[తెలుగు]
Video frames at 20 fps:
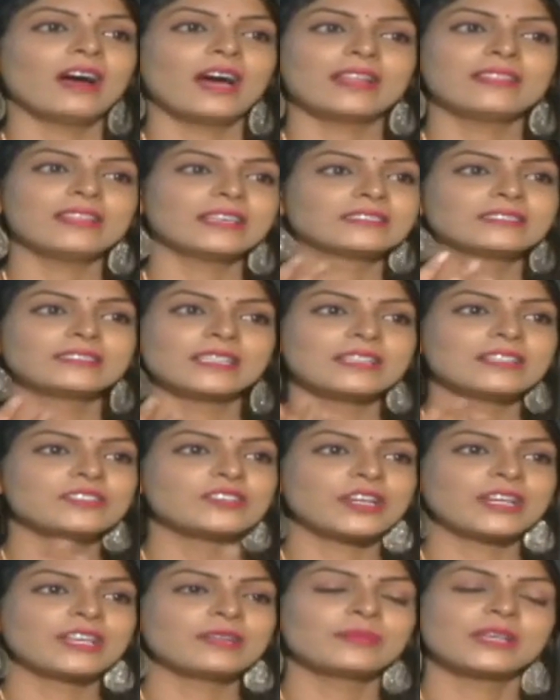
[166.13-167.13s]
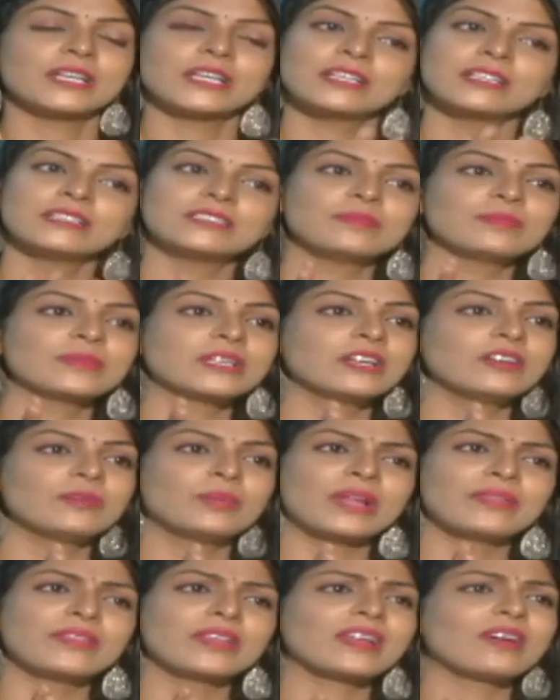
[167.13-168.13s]
అనేది ఎక్సర్సైజ్ చేయడం లేదంటే జిమ్కి వెళ్తే
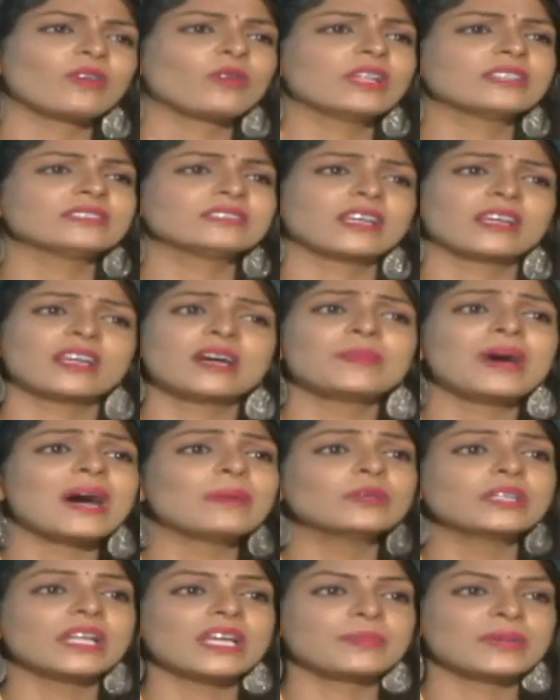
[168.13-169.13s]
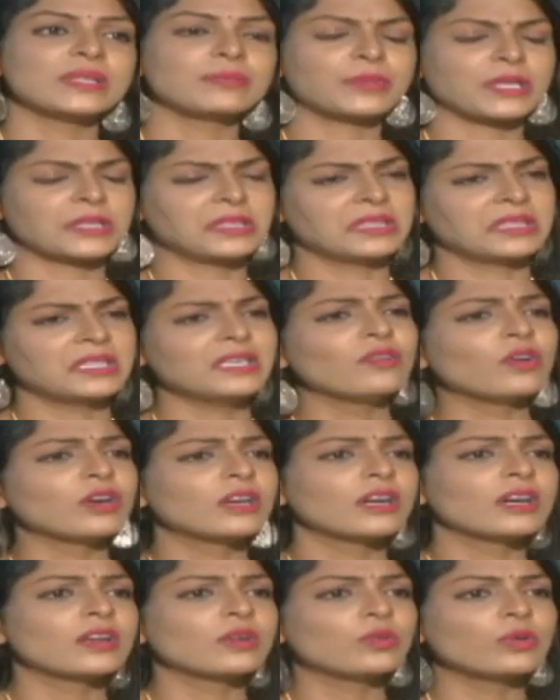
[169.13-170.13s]
ఇప్పుడు అందరికీ కూడా సరా మామూలు అయిపోయింది ప్రతి
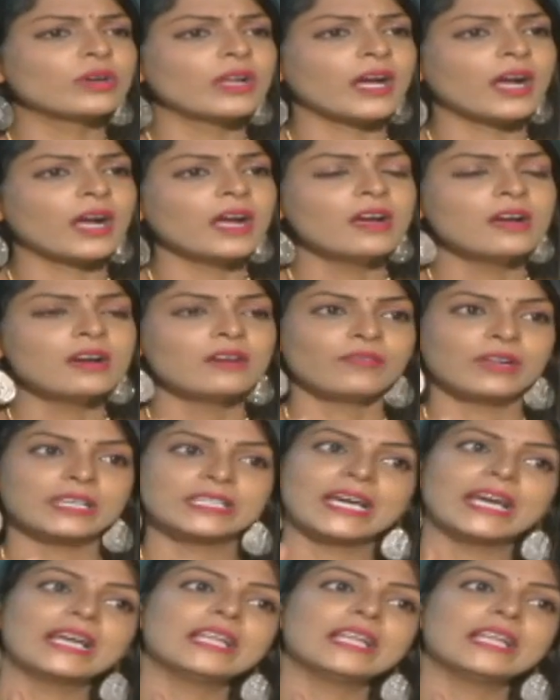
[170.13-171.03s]
ఒక్కరు కూడా వాళ్ళ mm.